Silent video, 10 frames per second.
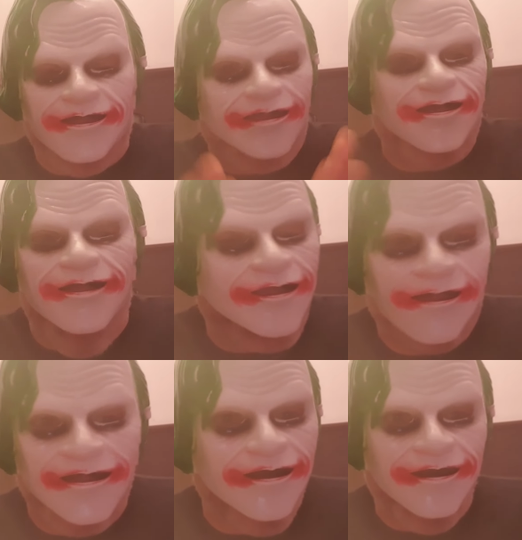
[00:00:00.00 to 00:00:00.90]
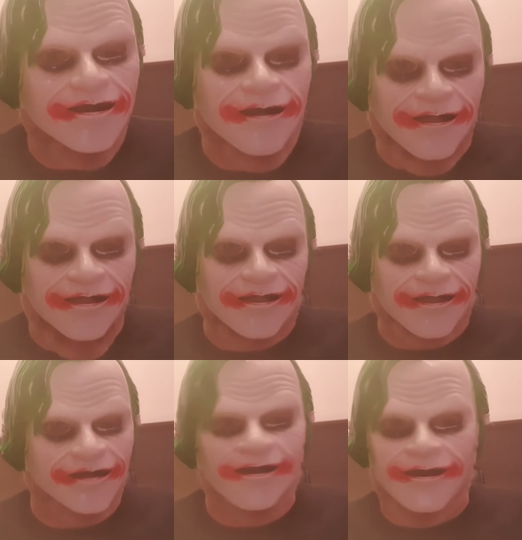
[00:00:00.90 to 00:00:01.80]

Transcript: che si vantano per un cazzo,